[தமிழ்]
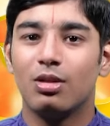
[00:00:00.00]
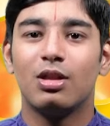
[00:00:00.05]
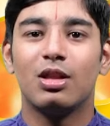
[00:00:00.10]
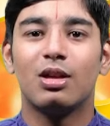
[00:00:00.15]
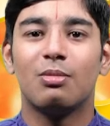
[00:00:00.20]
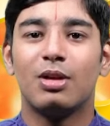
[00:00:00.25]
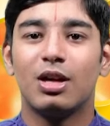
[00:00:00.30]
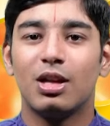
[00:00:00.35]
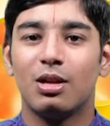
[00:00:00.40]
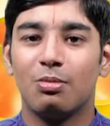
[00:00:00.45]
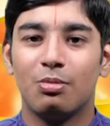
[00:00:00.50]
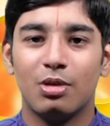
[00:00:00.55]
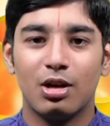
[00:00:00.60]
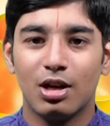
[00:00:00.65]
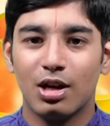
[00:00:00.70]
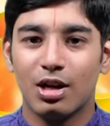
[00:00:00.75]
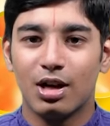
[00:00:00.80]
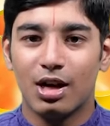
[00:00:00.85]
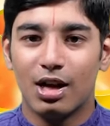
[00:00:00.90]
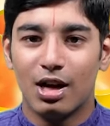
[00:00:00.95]
இந்த மாதிரி
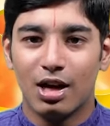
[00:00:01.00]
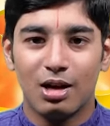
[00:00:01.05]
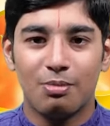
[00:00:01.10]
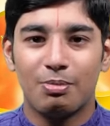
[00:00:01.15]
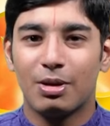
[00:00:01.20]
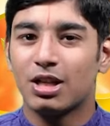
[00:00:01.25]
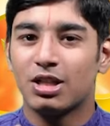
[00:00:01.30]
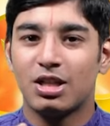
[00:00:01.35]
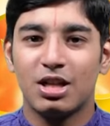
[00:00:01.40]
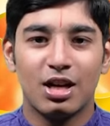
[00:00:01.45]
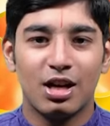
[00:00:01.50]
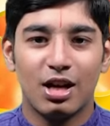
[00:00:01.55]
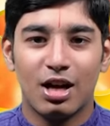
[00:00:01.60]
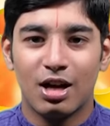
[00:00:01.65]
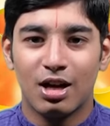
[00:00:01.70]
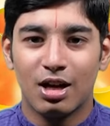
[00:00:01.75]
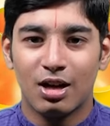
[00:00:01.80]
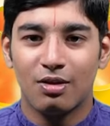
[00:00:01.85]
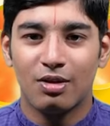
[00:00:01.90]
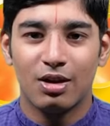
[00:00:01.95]
மிருகங்களாக
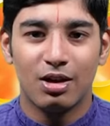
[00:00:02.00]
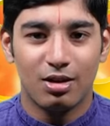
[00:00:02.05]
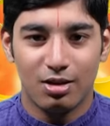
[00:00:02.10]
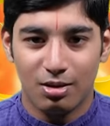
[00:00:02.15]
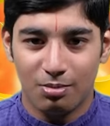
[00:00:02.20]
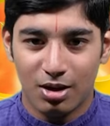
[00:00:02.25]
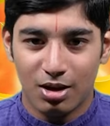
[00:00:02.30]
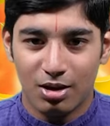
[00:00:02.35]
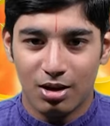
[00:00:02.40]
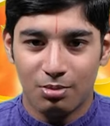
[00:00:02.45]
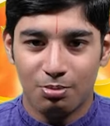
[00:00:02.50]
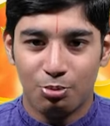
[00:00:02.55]
பட்சிகளாக இந்த மாதிரி